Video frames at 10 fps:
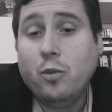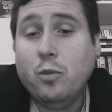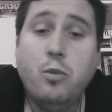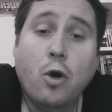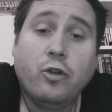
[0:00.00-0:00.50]

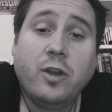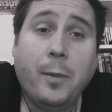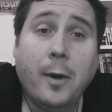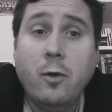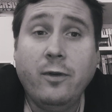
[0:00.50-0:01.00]
Bon, c'est
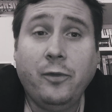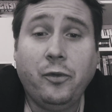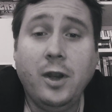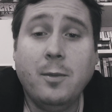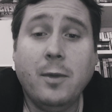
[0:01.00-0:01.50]
pas un mauvais
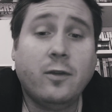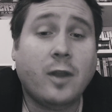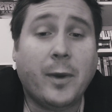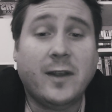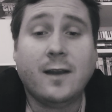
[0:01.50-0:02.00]
film, hein,
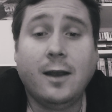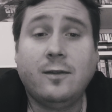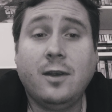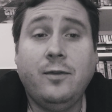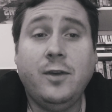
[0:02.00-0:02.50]
ça passe
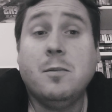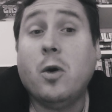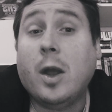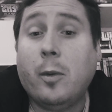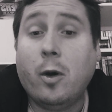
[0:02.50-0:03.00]
assez vite, mais
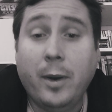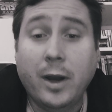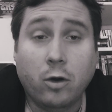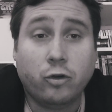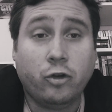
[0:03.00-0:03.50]
on n'apprend pas
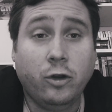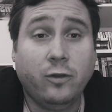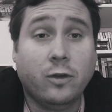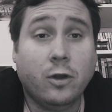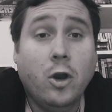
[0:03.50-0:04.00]

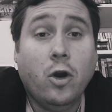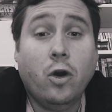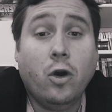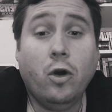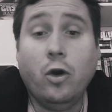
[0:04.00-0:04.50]
grand-chose.
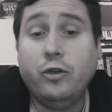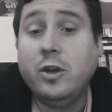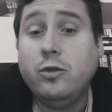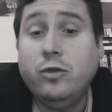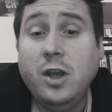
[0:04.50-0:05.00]
Euh,
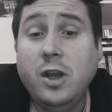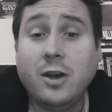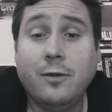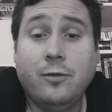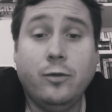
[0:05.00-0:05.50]
c'est du
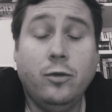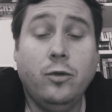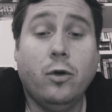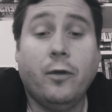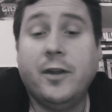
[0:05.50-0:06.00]
déjà
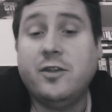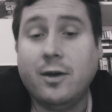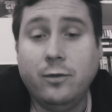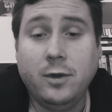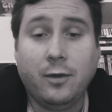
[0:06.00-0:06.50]
vu. On a déjà
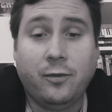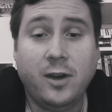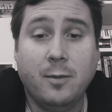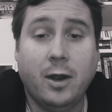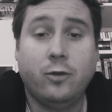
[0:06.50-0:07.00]
vu des
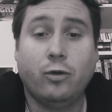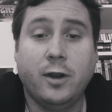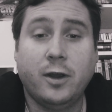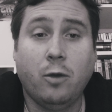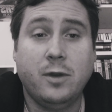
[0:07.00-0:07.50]
films hein, sur
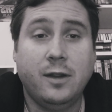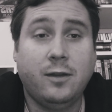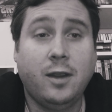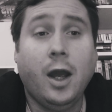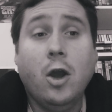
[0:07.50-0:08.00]
les camps
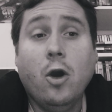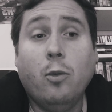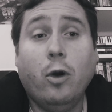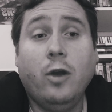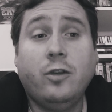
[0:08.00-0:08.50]
militaires.
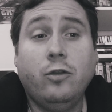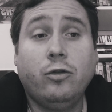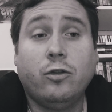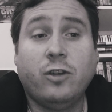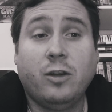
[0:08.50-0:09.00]
Bon, là, c'est juste
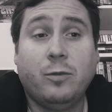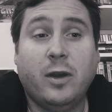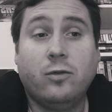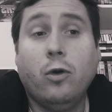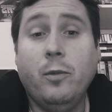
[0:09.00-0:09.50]
que ça se
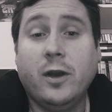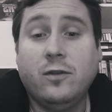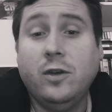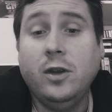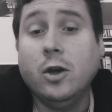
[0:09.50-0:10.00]
passe au
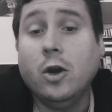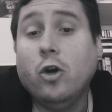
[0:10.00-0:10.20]
Mexique.